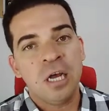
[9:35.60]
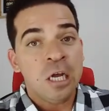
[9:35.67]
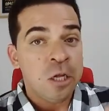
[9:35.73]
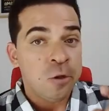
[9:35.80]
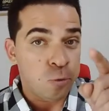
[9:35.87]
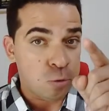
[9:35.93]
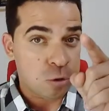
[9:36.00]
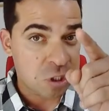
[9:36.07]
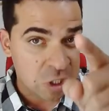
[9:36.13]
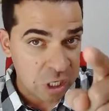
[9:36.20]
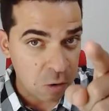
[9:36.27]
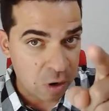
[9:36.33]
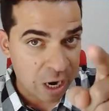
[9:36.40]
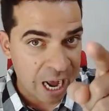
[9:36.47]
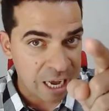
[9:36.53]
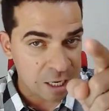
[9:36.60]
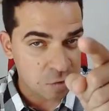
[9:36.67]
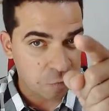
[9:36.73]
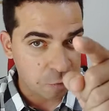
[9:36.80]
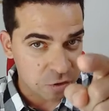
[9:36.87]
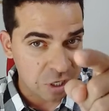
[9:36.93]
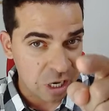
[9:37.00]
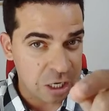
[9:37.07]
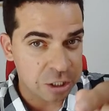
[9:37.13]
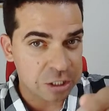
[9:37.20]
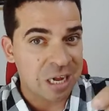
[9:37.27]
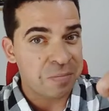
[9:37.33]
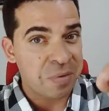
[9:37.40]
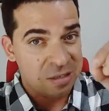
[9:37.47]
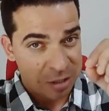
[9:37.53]
No seu caso, você que
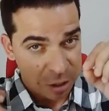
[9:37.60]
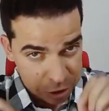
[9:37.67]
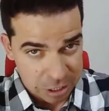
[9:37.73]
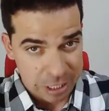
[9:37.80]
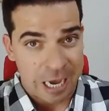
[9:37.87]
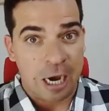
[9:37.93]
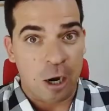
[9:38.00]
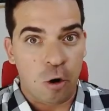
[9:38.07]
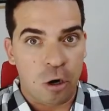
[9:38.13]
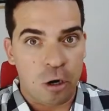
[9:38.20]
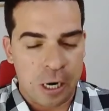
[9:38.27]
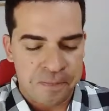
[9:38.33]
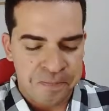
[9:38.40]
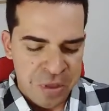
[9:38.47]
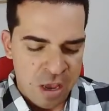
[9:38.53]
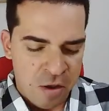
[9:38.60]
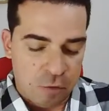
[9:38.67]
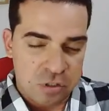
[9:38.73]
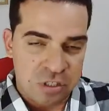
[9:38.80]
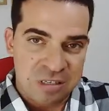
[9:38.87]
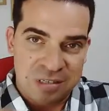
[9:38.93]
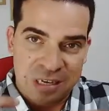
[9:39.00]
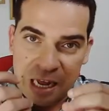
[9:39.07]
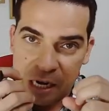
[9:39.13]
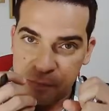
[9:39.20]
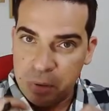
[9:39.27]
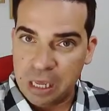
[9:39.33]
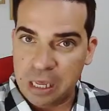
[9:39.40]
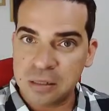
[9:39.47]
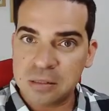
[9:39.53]
está me assistindo agora, você se
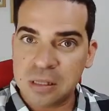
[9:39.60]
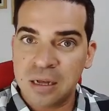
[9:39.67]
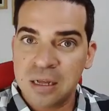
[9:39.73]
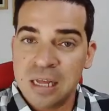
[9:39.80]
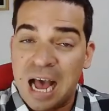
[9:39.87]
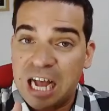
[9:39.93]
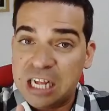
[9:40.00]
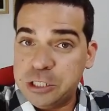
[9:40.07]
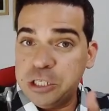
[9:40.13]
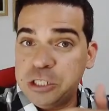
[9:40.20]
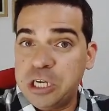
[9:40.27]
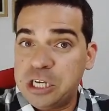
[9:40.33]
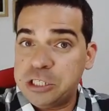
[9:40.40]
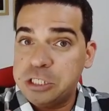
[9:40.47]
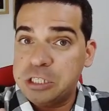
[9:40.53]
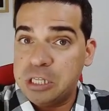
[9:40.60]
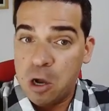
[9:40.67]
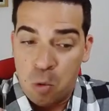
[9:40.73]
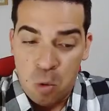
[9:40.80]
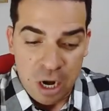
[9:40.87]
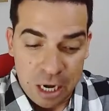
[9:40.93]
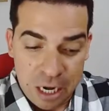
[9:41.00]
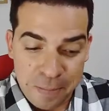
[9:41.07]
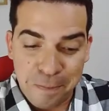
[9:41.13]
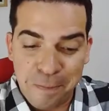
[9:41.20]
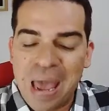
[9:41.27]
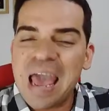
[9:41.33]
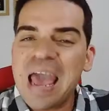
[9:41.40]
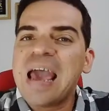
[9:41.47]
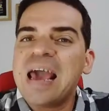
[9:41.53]
alimenta, a digestão
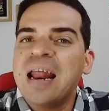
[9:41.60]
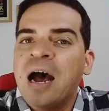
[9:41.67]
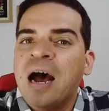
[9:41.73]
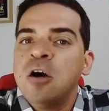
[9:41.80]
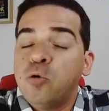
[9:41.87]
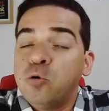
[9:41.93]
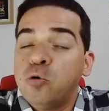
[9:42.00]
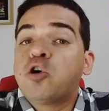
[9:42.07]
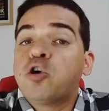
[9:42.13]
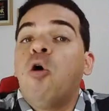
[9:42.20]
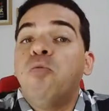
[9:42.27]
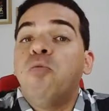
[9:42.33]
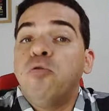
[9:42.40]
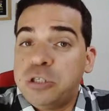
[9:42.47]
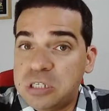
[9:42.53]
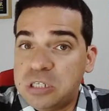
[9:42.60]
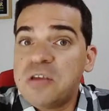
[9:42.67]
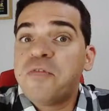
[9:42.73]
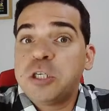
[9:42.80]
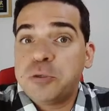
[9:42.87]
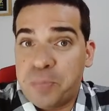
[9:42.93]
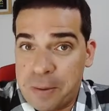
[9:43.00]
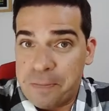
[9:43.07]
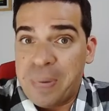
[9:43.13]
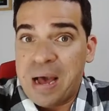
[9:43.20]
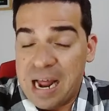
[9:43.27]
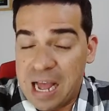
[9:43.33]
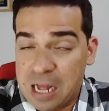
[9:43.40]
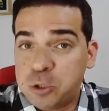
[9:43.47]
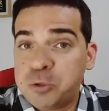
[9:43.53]
libera os combustíveis
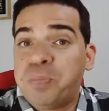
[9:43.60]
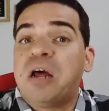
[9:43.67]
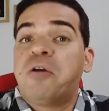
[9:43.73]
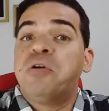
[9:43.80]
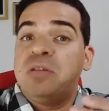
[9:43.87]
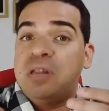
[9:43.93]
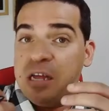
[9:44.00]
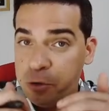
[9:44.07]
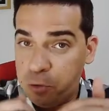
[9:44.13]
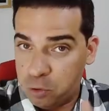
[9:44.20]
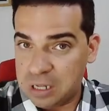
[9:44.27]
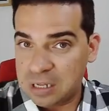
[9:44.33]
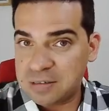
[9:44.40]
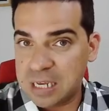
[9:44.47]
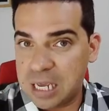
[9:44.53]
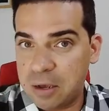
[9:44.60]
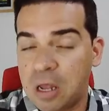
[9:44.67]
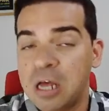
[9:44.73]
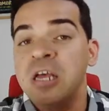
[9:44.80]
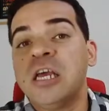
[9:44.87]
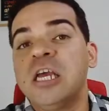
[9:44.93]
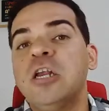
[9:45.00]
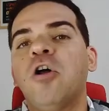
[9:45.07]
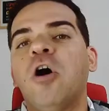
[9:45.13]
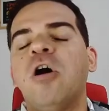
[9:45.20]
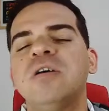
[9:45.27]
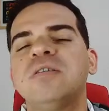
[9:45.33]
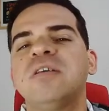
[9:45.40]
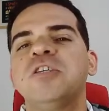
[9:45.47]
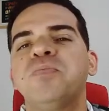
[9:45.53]
preparados para o interior da célula e
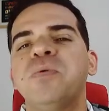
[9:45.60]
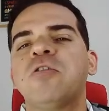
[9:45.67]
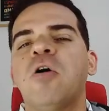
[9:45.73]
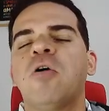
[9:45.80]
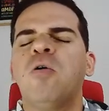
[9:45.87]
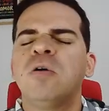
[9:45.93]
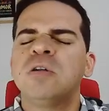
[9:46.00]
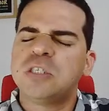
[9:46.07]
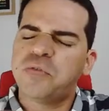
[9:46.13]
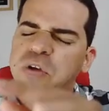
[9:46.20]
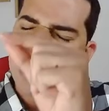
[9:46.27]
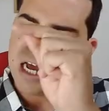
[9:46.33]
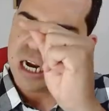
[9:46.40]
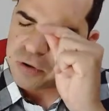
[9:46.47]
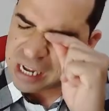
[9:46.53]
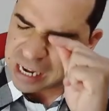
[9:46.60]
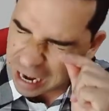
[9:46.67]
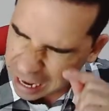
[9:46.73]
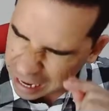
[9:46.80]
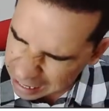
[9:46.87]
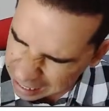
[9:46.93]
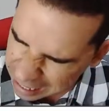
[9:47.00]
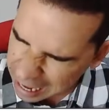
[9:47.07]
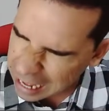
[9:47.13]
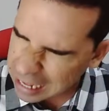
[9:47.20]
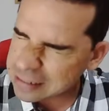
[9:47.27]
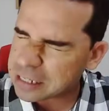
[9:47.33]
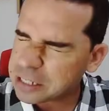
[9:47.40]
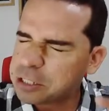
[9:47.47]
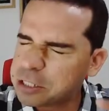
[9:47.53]
nossas mitocôndrias ficarão
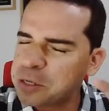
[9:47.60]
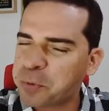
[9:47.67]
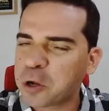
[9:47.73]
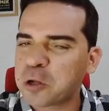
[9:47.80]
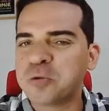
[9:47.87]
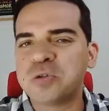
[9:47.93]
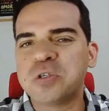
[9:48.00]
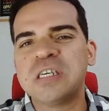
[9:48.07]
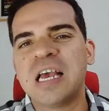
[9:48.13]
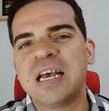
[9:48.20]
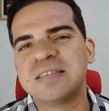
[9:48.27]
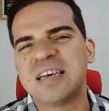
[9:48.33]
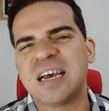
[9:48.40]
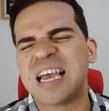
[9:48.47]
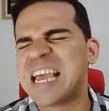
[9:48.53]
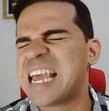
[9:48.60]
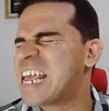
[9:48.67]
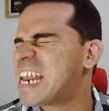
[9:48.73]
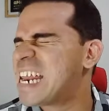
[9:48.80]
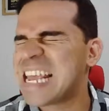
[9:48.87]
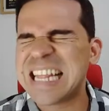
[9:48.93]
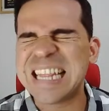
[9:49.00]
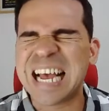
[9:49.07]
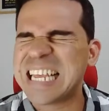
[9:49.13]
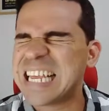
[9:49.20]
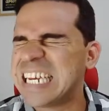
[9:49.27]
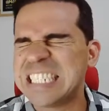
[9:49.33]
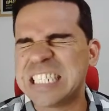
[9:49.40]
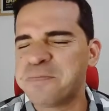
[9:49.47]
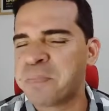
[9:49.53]
encarregadas de produzir essa querida e
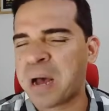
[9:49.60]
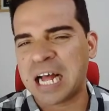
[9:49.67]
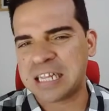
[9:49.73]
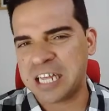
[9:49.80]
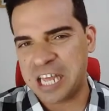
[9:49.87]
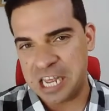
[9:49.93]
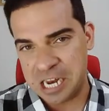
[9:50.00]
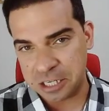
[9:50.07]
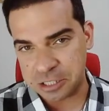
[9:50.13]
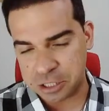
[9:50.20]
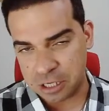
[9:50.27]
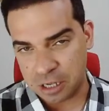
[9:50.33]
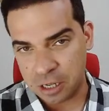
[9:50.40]
estimada energia.